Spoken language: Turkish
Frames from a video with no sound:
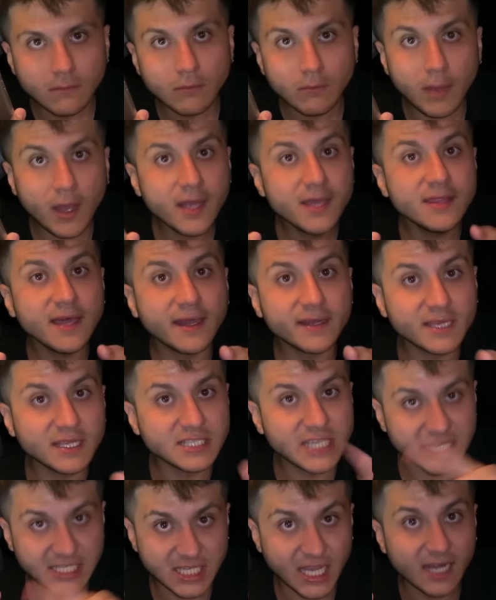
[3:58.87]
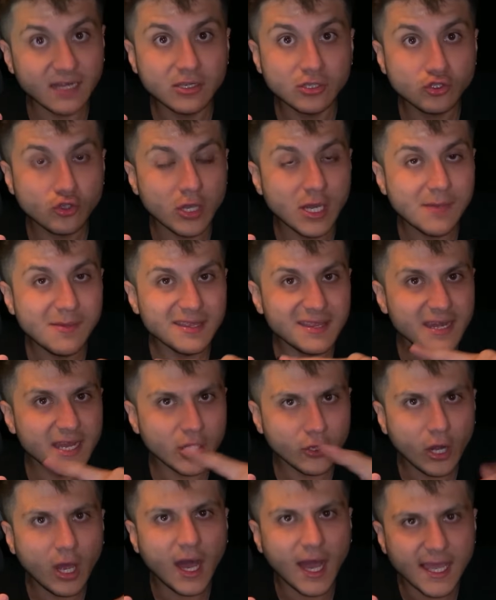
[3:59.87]
Bakın arkadaşlar şarkı söylemediğine
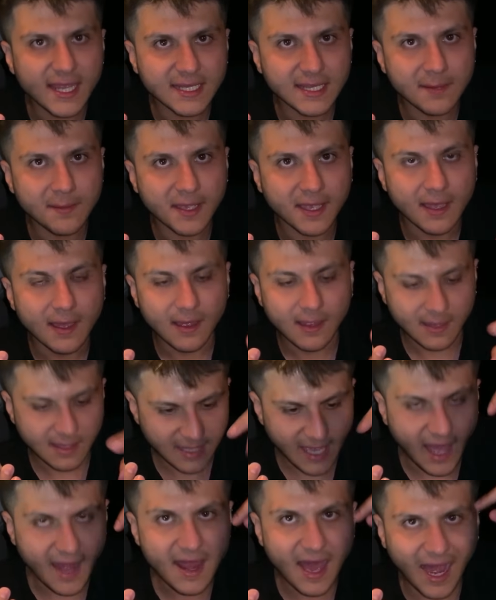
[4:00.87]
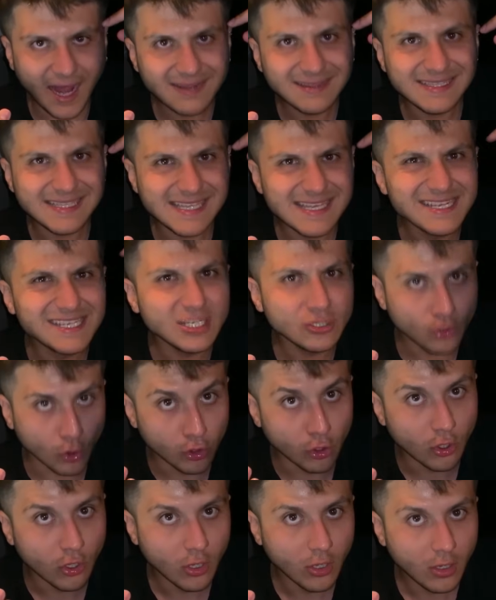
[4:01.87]
göre hayır demek. Yani hard diskin içi
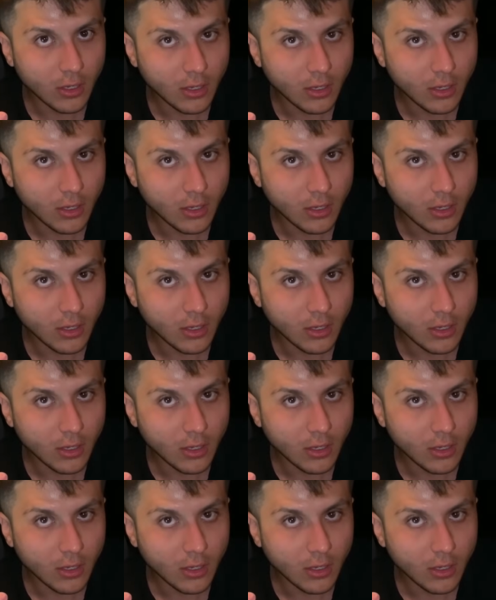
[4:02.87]
dolu.